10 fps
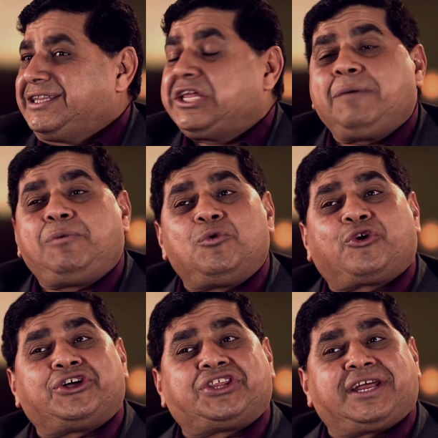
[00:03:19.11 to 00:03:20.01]
تحبه
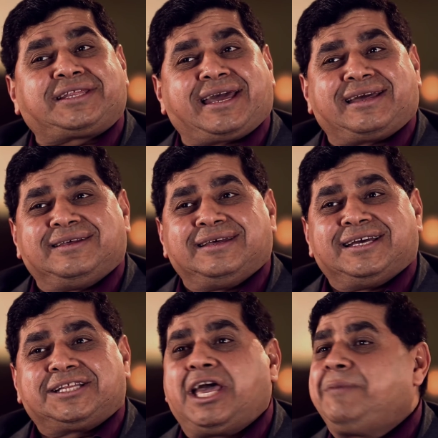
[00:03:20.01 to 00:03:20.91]
من قدرتك
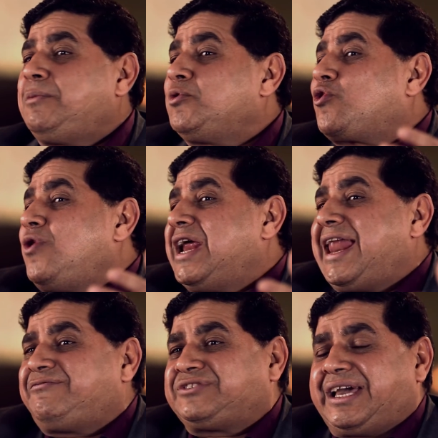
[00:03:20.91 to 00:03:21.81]
تحبه من كل
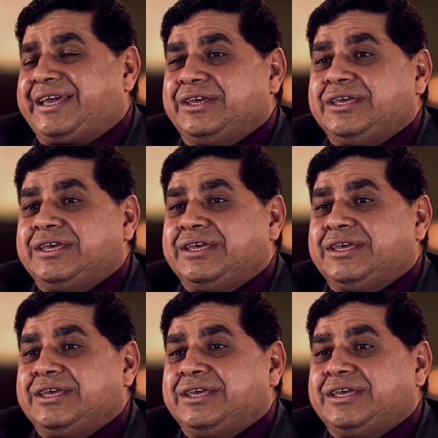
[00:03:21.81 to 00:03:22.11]
نفسك